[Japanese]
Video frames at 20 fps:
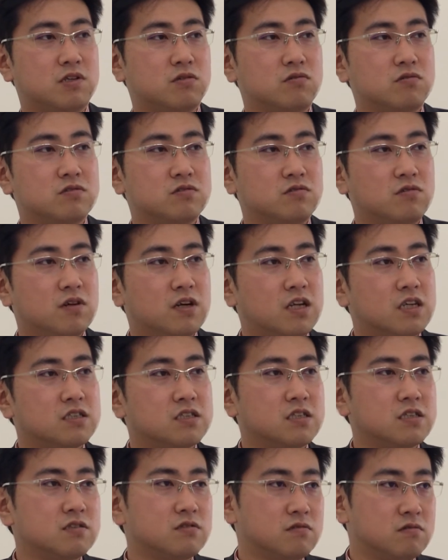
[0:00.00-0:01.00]
投資のお話
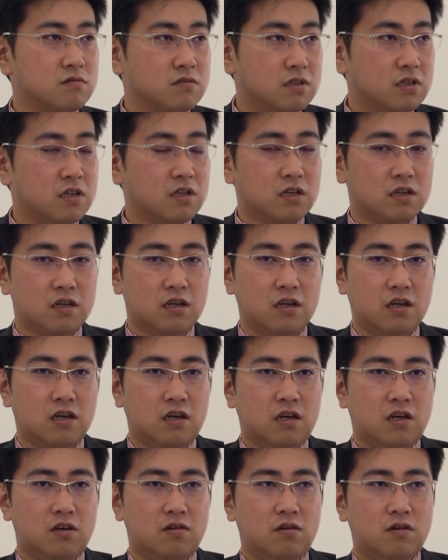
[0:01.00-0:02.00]
ですので、いわ
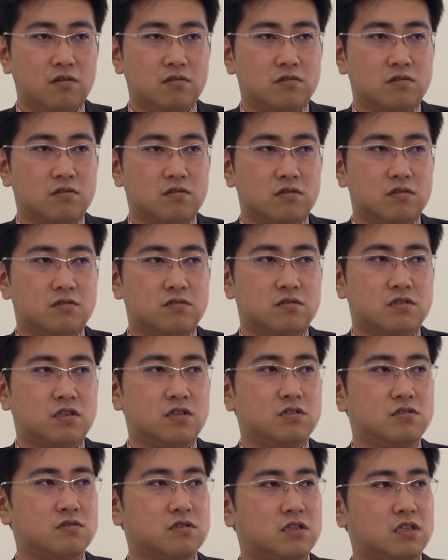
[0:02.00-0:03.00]
ゆる
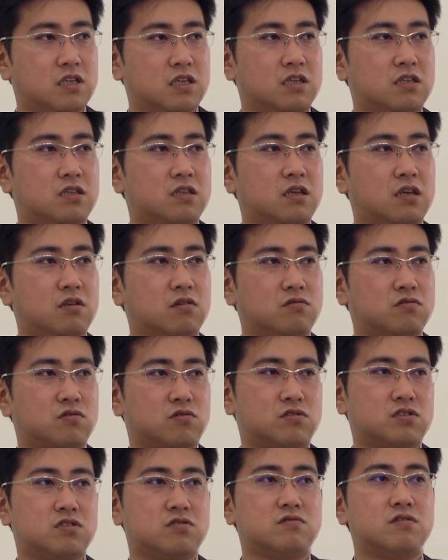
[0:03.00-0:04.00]
月々一定の貯
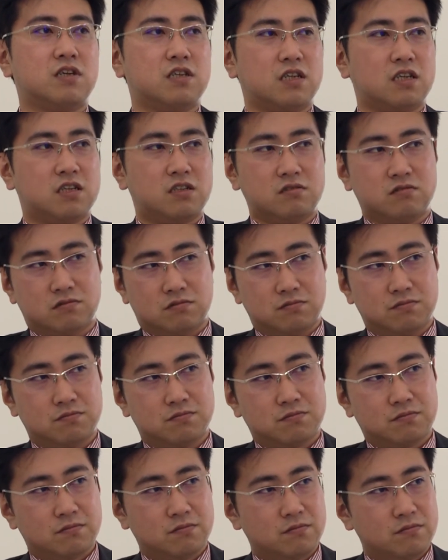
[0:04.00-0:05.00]
蓄ができる、
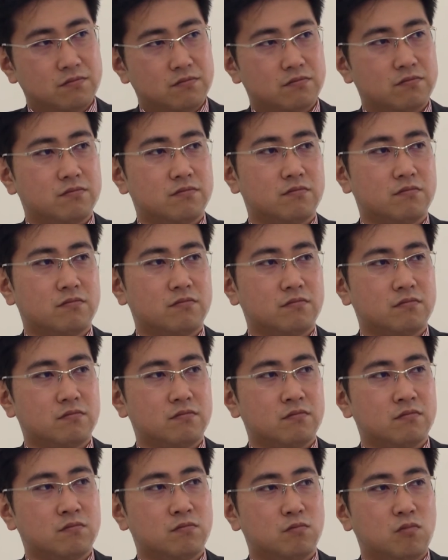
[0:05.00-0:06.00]

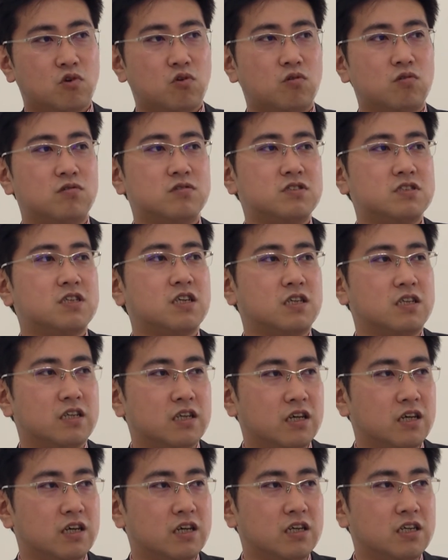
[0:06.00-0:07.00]
もうこの時点
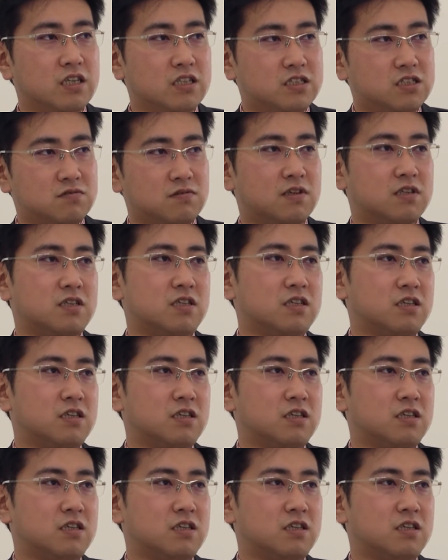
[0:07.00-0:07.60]
で1割